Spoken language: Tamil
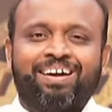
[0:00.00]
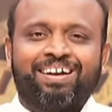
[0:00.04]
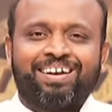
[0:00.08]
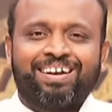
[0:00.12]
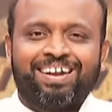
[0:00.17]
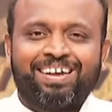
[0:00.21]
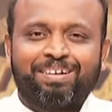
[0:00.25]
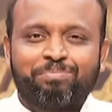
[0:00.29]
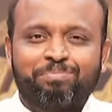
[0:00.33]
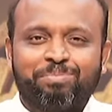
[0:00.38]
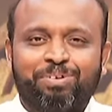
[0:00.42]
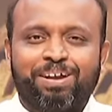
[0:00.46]

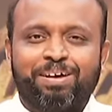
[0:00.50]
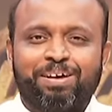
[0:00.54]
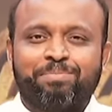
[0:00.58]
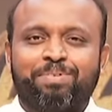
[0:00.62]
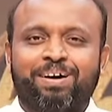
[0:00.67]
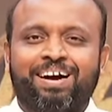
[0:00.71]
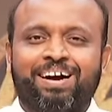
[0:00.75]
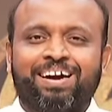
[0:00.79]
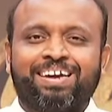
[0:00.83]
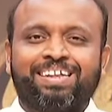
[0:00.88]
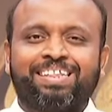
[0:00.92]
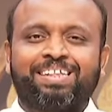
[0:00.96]
ஆன்லைன்
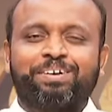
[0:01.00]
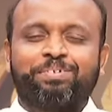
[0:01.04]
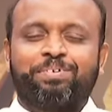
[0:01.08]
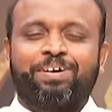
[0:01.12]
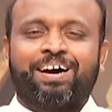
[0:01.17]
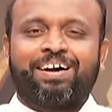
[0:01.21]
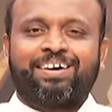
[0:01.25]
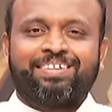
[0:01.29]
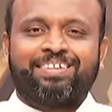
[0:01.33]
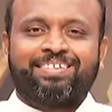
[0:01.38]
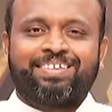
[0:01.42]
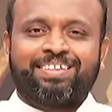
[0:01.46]
மூலமாக இந்த
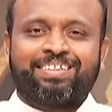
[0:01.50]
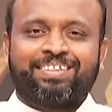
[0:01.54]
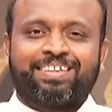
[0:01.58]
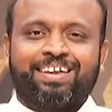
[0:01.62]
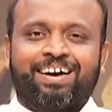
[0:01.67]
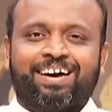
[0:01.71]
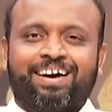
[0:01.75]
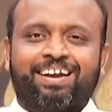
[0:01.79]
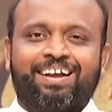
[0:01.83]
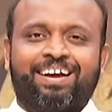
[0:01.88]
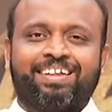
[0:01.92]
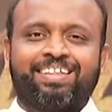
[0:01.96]
வாக்குத்தத்த
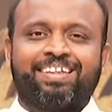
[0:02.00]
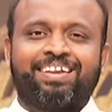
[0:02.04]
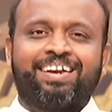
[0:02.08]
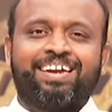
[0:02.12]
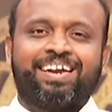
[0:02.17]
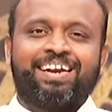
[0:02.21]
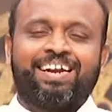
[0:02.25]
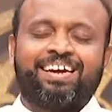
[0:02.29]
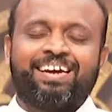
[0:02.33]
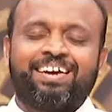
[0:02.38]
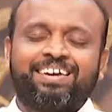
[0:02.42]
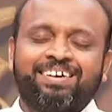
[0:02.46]

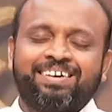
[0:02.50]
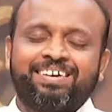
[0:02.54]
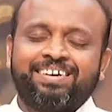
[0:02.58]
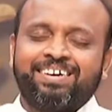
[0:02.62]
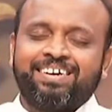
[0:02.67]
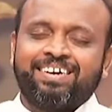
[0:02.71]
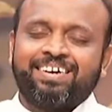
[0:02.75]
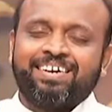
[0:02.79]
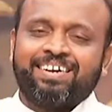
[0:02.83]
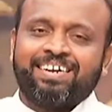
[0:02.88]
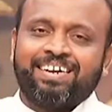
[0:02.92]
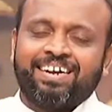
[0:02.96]
ஆராதனையிலே
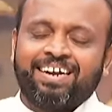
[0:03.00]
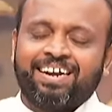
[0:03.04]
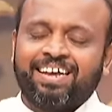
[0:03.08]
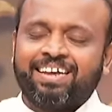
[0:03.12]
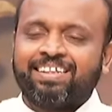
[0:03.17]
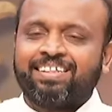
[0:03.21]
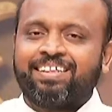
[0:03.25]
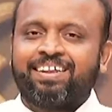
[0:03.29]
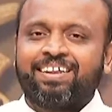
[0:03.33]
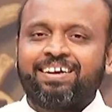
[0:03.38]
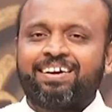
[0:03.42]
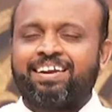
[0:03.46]

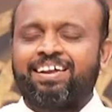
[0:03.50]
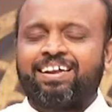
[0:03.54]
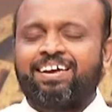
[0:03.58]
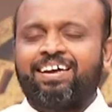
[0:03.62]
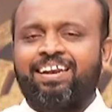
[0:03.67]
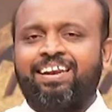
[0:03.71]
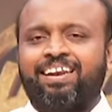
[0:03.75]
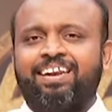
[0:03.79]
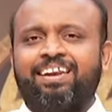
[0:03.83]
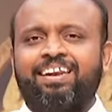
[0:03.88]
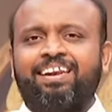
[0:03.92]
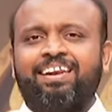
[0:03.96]
இணைந்திருக்கிற
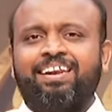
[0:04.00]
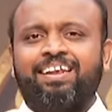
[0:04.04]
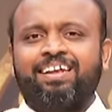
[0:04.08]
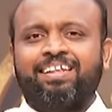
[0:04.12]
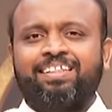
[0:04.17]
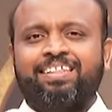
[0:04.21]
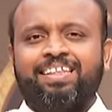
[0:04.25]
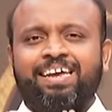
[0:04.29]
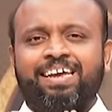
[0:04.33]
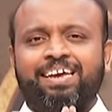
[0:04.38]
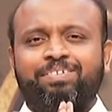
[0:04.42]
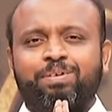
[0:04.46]
எல்லா
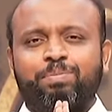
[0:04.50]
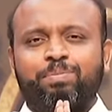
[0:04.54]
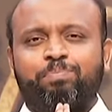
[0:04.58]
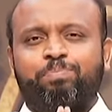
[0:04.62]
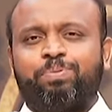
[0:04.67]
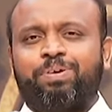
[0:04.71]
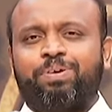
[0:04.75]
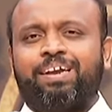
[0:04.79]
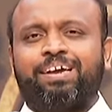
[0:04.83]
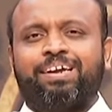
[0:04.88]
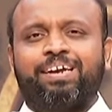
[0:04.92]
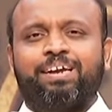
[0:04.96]
தேவ
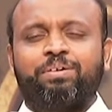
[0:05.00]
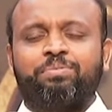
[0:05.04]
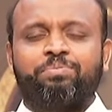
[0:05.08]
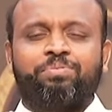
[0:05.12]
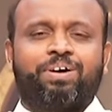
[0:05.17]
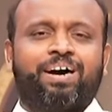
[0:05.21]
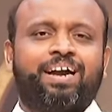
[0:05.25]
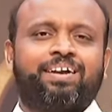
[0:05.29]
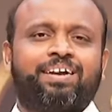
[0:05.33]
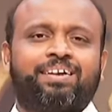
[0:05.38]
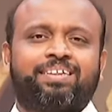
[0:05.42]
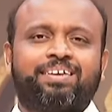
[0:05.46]
பிள்ளைகளை
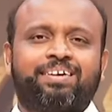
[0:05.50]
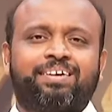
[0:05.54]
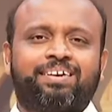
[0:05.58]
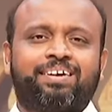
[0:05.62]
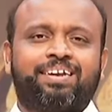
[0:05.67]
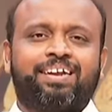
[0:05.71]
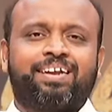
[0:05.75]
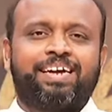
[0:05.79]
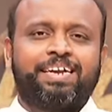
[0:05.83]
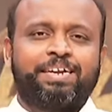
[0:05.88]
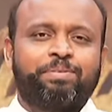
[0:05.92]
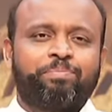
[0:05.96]

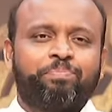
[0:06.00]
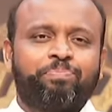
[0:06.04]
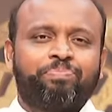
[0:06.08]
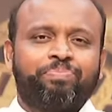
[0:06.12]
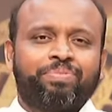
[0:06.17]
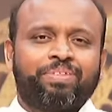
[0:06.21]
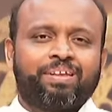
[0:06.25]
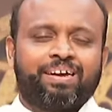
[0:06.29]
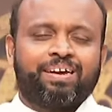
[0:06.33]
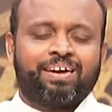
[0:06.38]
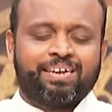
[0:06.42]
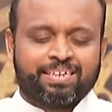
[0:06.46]
வாழ்த்துகிறேன்
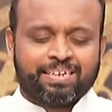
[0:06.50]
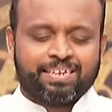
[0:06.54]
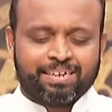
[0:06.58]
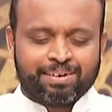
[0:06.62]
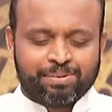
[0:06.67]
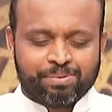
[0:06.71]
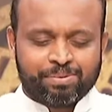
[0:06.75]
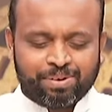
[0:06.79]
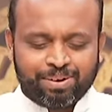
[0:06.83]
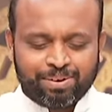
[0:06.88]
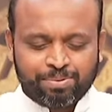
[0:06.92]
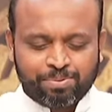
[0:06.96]

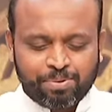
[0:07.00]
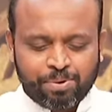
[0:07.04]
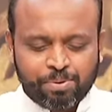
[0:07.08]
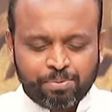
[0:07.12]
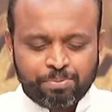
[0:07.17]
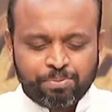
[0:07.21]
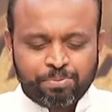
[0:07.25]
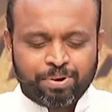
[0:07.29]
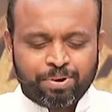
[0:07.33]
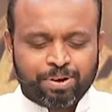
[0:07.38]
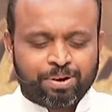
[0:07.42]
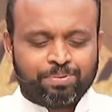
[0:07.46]
கர்த்தர் உங்கள்
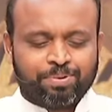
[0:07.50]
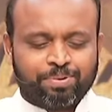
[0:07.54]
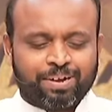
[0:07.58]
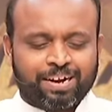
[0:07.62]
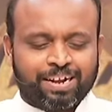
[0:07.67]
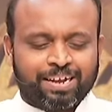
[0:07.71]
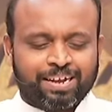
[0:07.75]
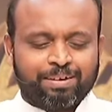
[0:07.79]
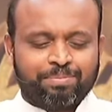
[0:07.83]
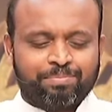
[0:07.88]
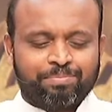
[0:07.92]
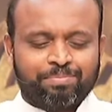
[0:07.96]

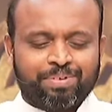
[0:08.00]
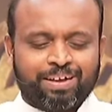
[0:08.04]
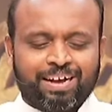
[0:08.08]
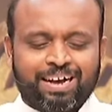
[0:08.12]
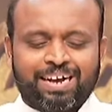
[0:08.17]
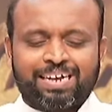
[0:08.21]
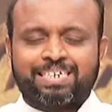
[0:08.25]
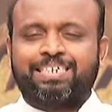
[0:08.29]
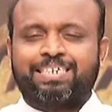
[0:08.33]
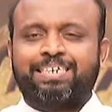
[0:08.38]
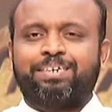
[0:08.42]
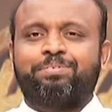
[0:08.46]
ஒவ்வொருவரையும்
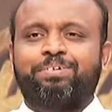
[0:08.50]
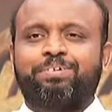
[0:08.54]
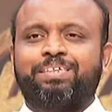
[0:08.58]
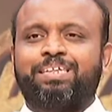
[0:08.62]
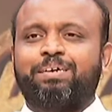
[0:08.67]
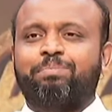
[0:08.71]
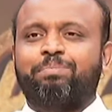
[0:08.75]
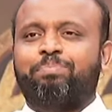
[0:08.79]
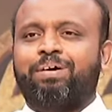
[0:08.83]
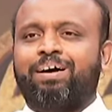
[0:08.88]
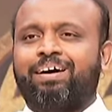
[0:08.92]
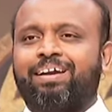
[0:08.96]

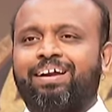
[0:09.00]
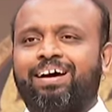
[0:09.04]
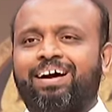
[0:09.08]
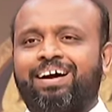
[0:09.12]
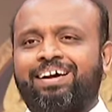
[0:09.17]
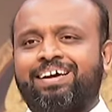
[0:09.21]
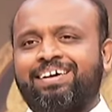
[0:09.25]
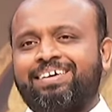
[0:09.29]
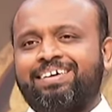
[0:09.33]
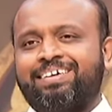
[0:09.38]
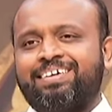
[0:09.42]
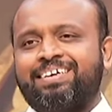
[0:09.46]

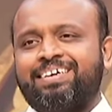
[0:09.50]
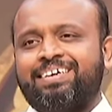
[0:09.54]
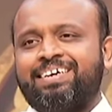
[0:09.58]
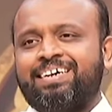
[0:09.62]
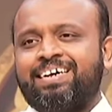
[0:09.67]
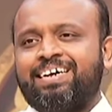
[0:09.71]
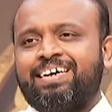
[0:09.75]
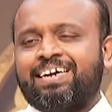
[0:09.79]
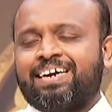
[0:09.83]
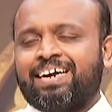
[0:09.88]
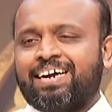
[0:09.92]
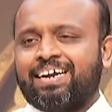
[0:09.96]
ஆசிர்வதிப்பாராக
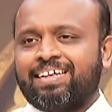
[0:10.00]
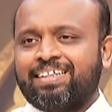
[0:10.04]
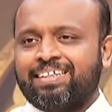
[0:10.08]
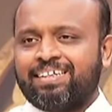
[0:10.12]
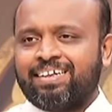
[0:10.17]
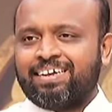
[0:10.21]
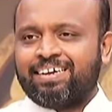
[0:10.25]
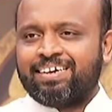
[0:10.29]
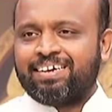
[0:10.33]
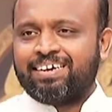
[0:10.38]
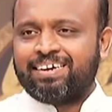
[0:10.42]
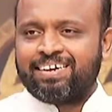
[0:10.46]

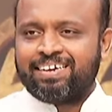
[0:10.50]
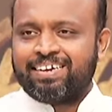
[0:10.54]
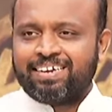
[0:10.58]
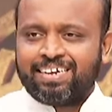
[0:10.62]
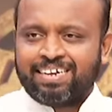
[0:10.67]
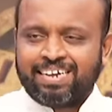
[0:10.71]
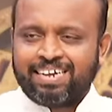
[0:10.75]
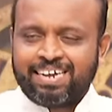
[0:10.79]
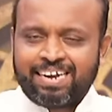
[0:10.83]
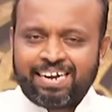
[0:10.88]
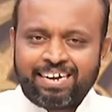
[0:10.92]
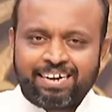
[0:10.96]
கடந்த
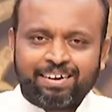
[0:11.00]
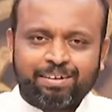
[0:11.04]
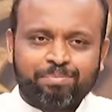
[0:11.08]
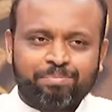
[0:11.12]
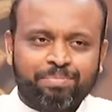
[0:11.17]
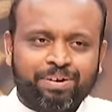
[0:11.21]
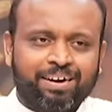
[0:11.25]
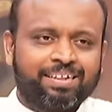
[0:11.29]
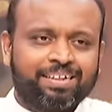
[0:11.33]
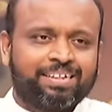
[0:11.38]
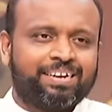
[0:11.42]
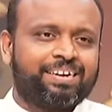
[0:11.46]
ஏழு
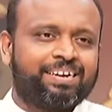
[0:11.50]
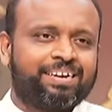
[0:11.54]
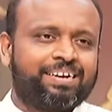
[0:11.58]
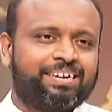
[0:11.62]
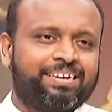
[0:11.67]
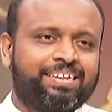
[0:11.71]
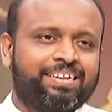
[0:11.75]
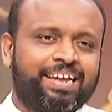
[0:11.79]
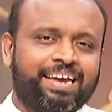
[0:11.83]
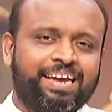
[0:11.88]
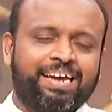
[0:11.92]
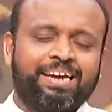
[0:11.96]

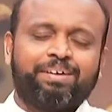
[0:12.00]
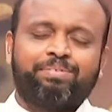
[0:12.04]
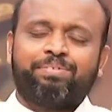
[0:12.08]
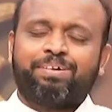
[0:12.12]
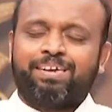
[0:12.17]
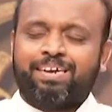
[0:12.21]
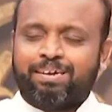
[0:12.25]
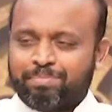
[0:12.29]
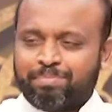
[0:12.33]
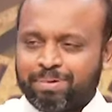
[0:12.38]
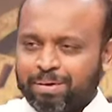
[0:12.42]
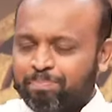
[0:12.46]
மாதங்கள்
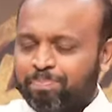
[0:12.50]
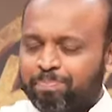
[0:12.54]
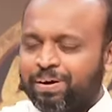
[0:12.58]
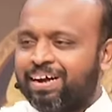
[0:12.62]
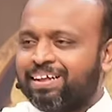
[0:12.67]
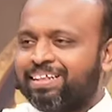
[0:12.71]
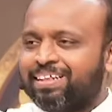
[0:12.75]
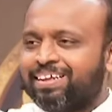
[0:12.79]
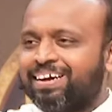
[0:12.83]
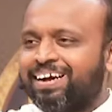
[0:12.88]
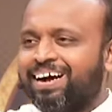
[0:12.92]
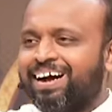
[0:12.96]
தேவன் நம்மை
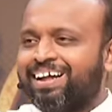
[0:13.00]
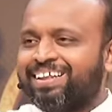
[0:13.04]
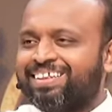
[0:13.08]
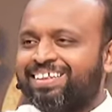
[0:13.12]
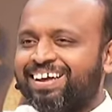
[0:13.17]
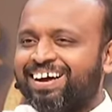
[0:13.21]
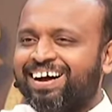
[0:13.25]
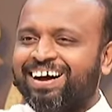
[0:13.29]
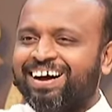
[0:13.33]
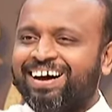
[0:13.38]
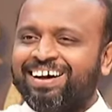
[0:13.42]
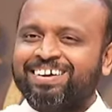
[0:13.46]

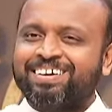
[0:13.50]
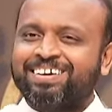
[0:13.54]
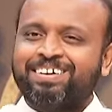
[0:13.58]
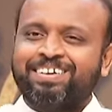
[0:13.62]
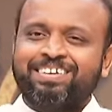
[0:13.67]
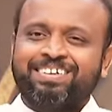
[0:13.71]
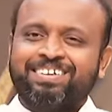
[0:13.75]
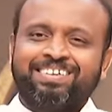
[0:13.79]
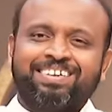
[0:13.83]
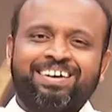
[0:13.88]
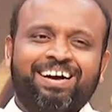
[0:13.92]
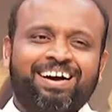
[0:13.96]
பாதுகாத்தார்
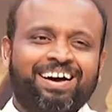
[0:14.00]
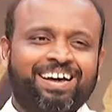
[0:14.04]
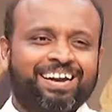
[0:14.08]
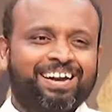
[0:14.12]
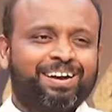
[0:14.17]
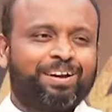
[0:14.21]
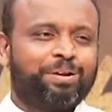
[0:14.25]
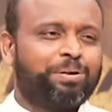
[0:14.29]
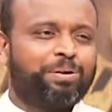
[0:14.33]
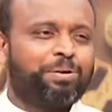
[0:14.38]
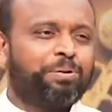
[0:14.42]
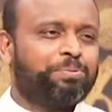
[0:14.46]

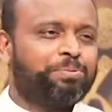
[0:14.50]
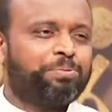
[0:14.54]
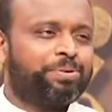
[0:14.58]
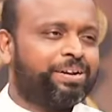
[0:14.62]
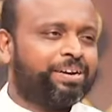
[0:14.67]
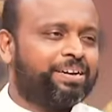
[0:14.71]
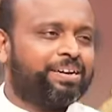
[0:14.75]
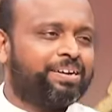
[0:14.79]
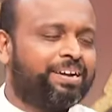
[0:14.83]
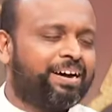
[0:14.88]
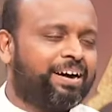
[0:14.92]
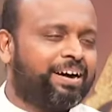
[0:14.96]
அல்லது
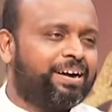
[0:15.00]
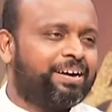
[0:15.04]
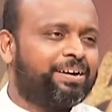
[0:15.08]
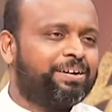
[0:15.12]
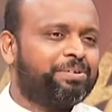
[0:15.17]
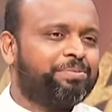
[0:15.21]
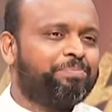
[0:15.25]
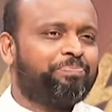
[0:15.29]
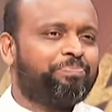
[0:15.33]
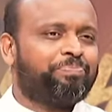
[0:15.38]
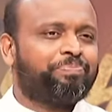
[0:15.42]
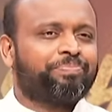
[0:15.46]
ஒவ்வொரு
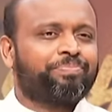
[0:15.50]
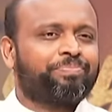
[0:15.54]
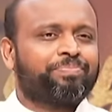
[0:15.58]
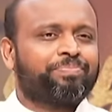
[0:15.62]
நாளும்